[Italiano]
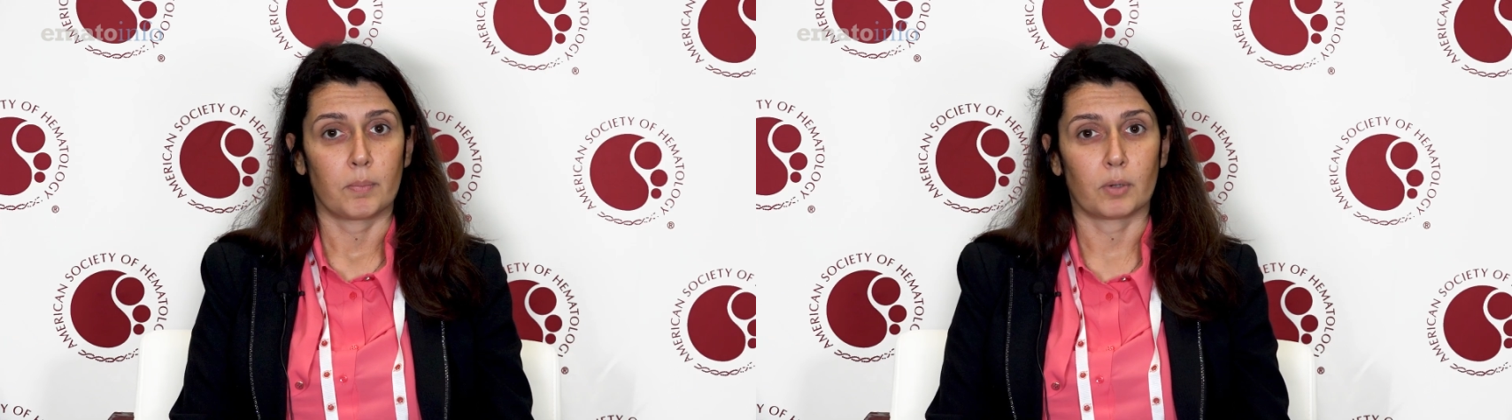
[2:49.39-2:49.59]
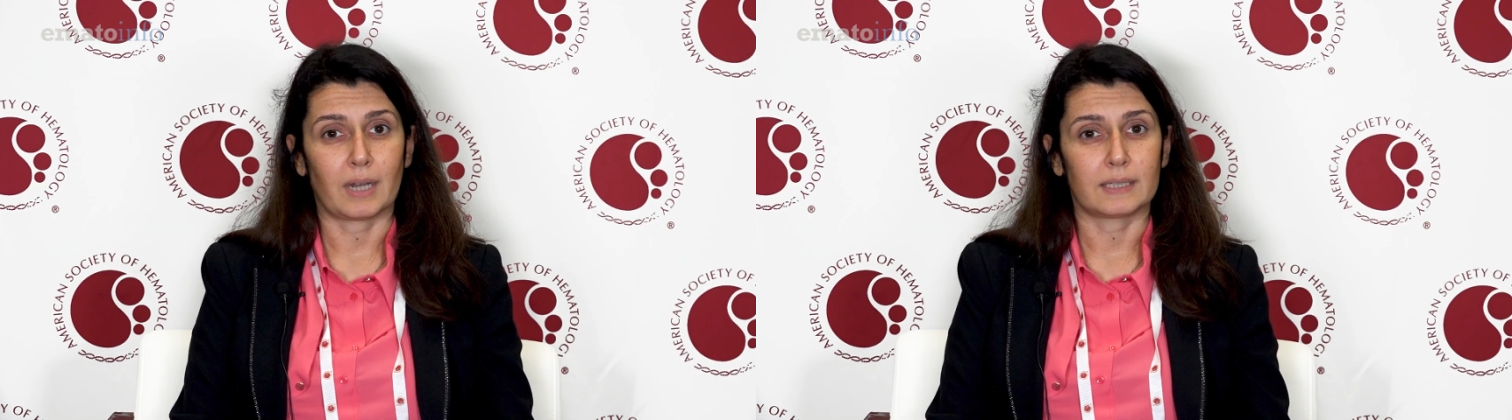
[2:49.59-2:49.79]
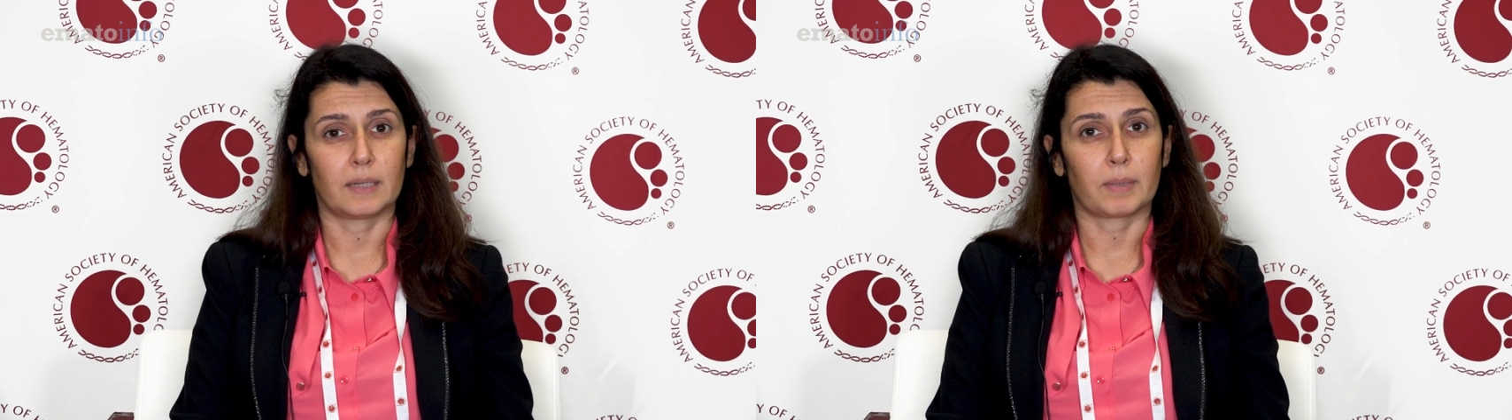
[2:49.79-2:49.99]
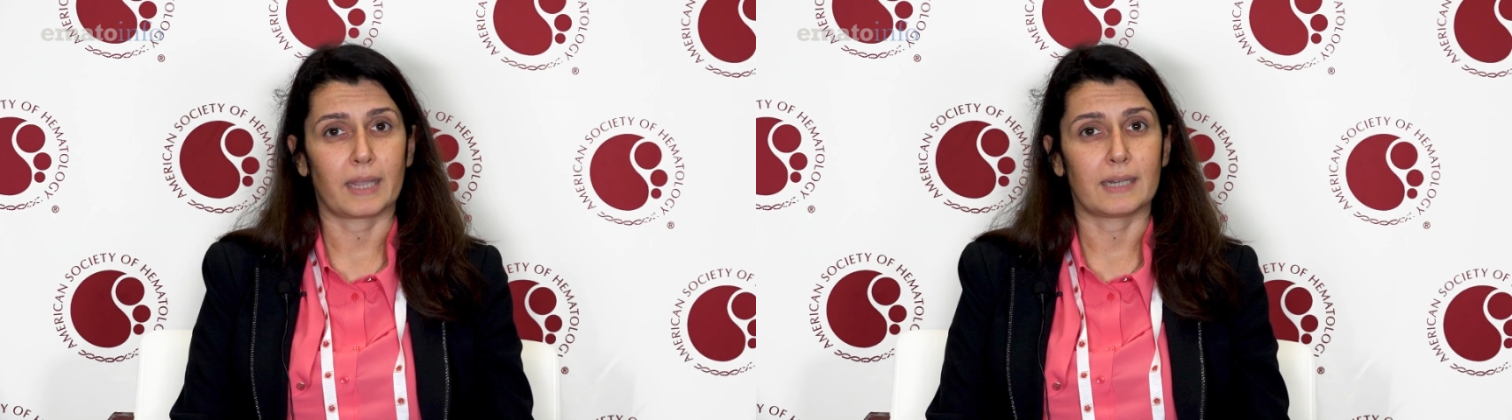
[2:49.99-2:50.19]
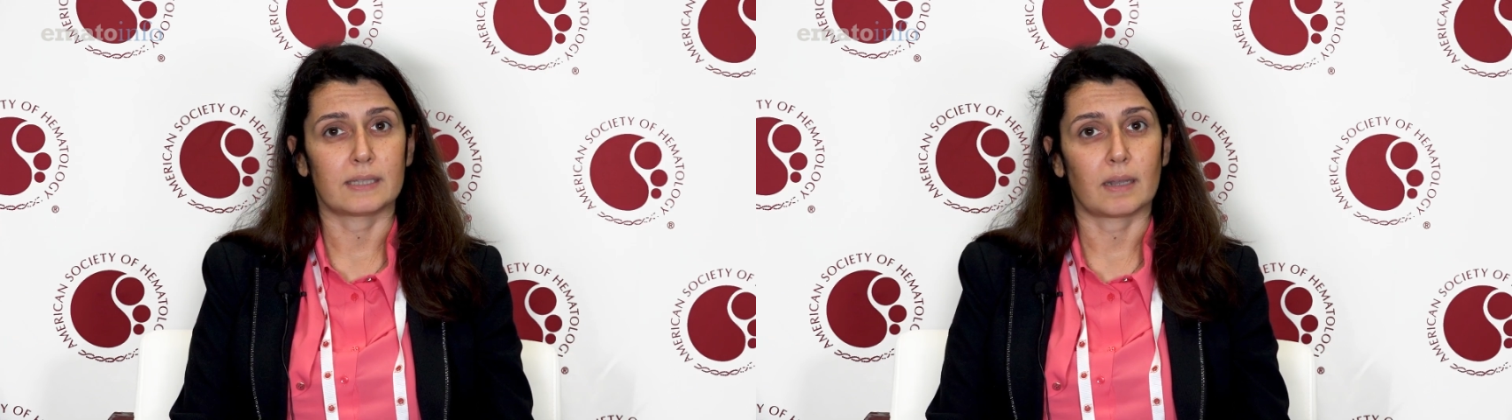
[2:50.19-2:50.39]
ponatinib
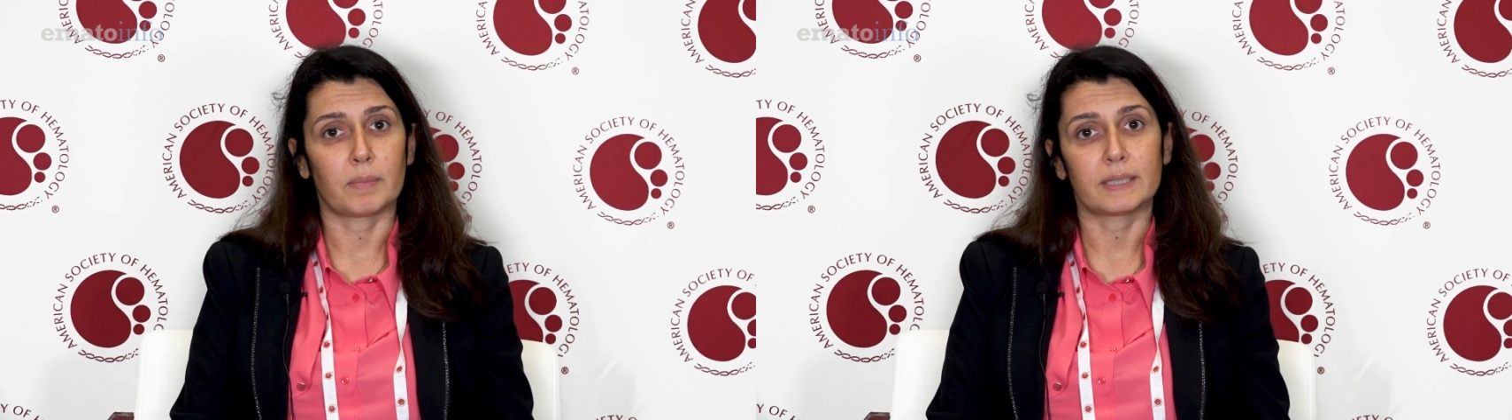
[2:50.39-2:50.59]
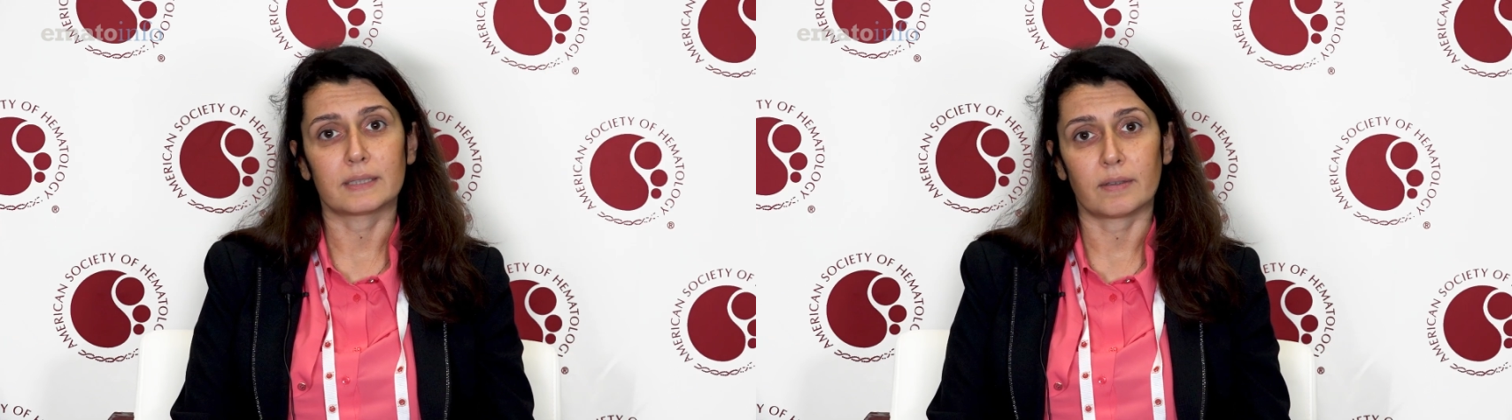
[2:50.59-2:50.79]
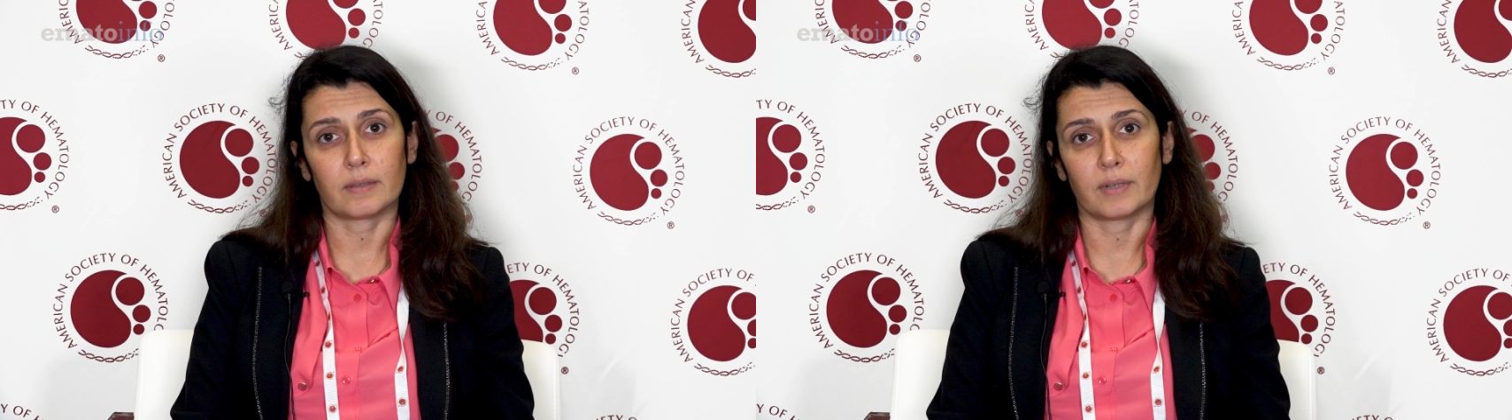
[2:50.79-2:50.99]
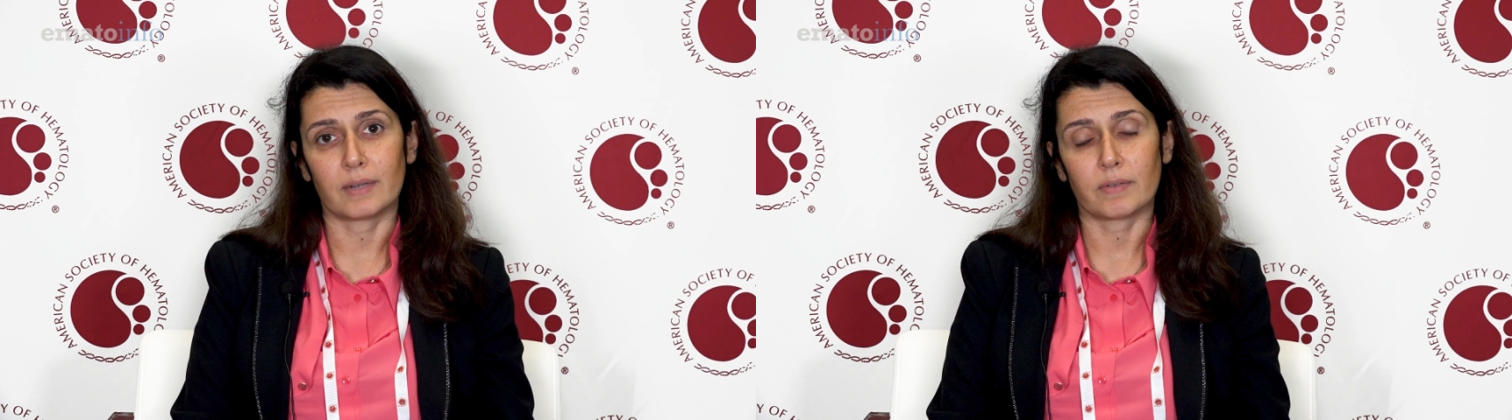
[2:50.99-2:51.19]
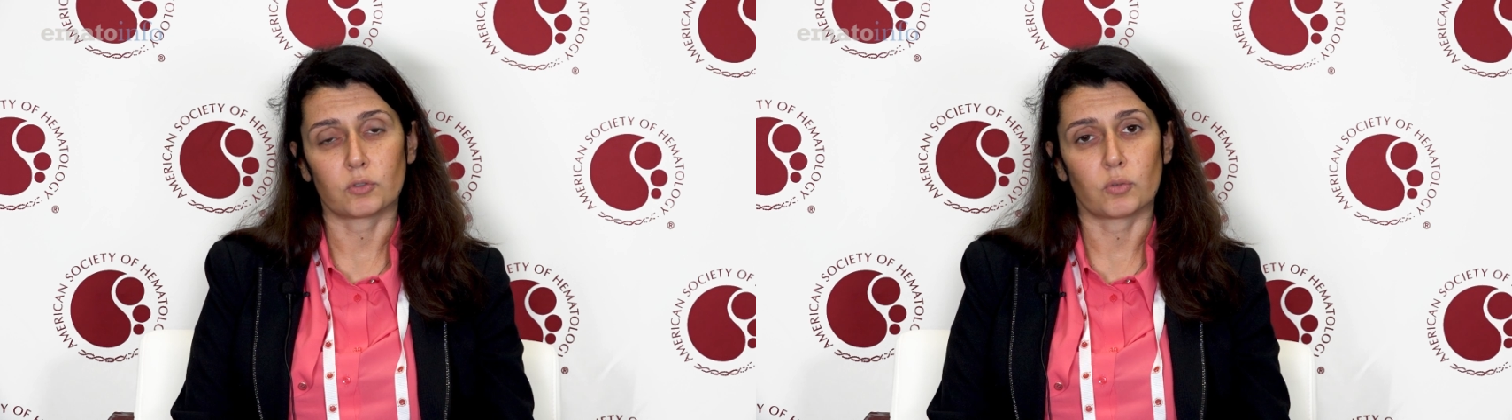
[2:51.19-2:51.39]
che inizialmente
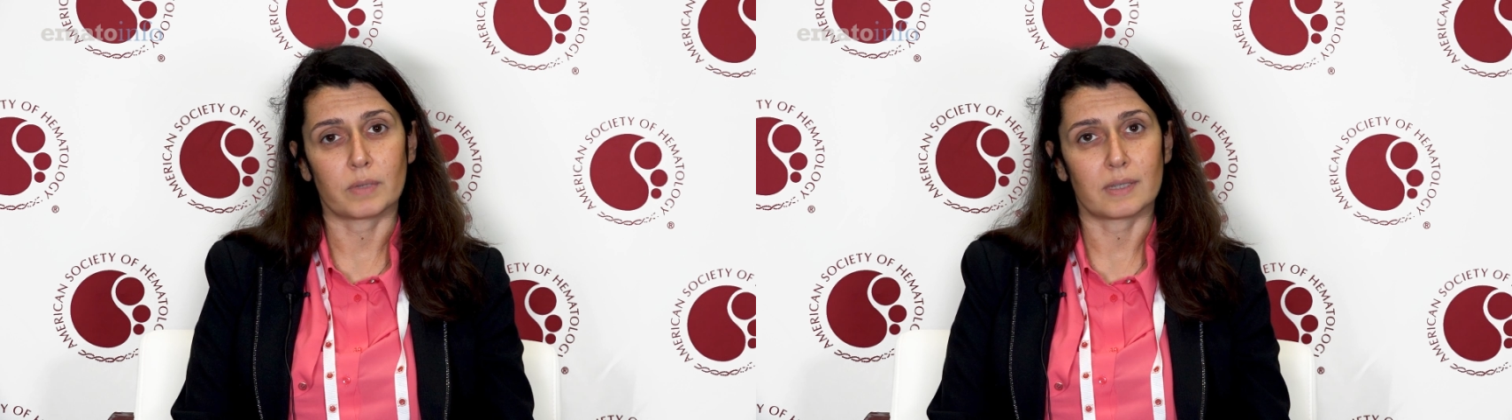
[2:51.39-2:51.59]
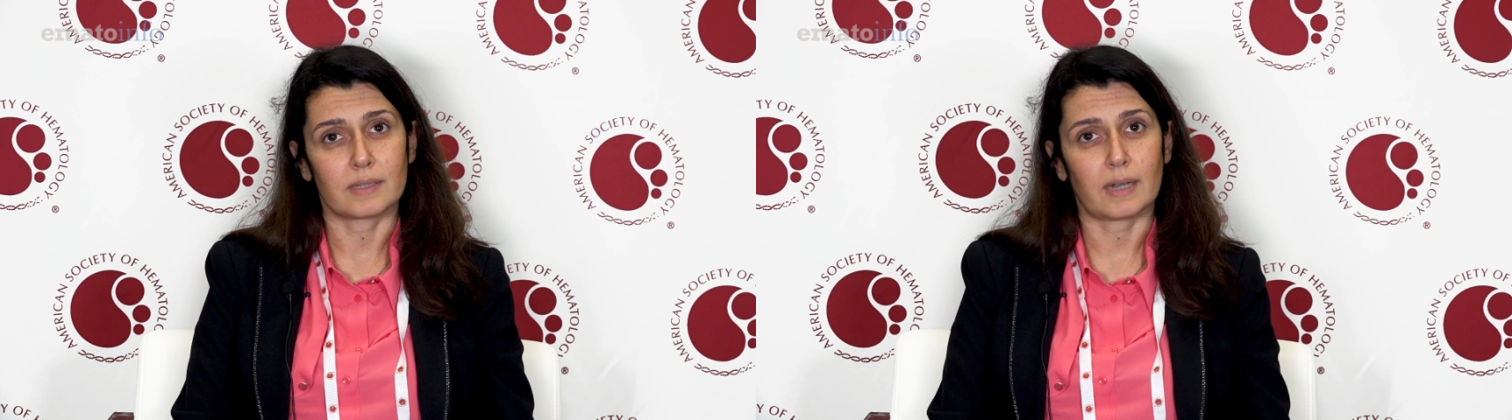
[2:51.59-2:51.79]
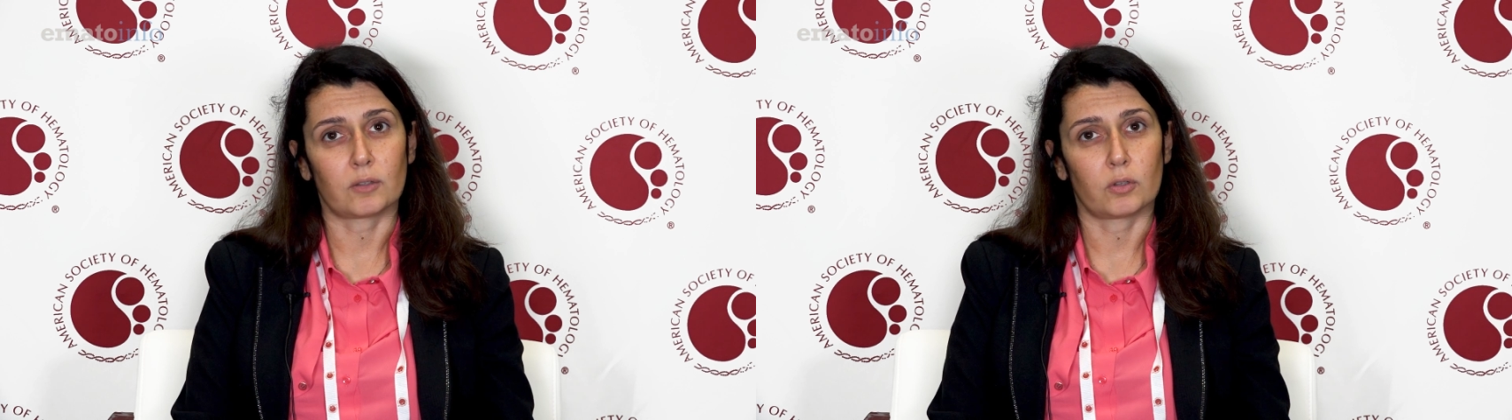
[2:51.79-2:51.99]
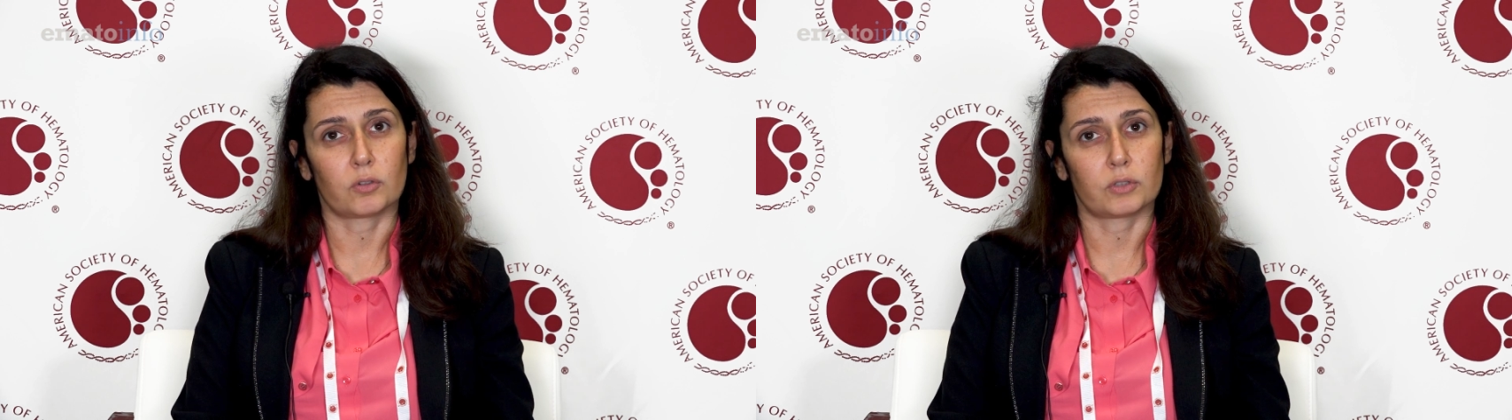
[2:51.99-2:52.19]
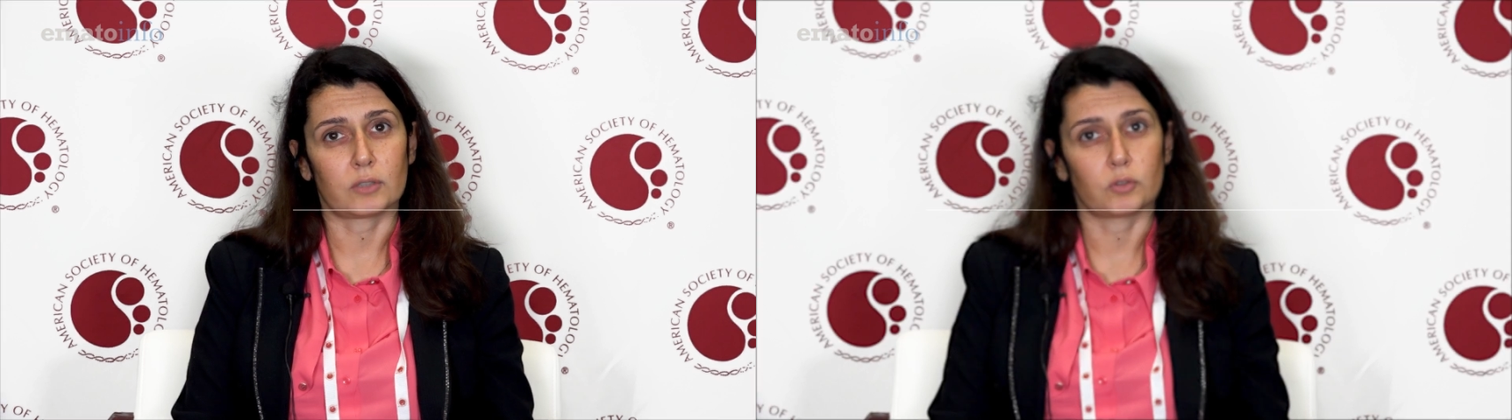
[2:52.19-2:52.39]
veniva somministrato al
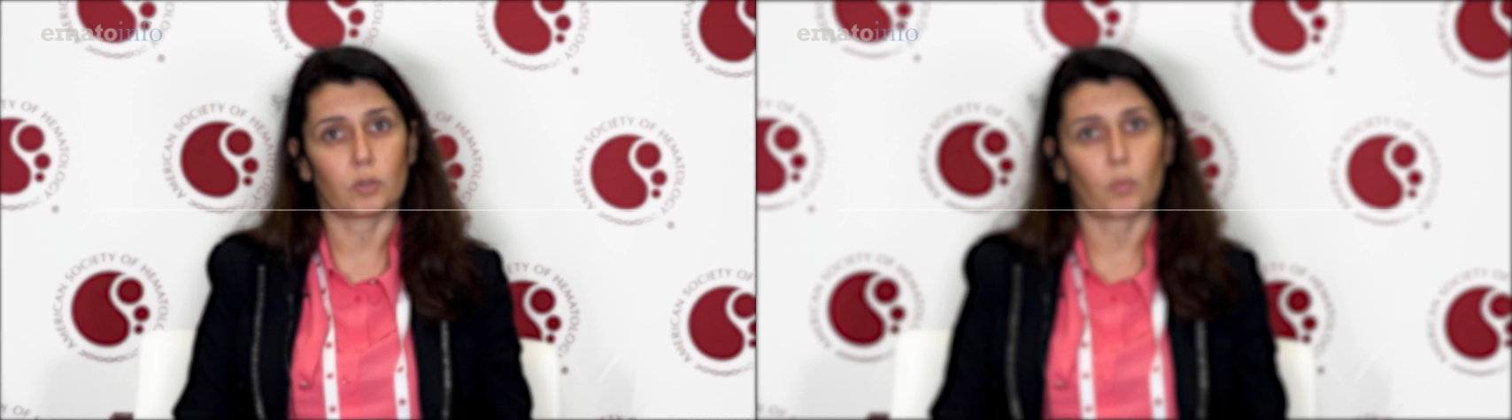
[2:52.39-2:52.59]
dosaggio di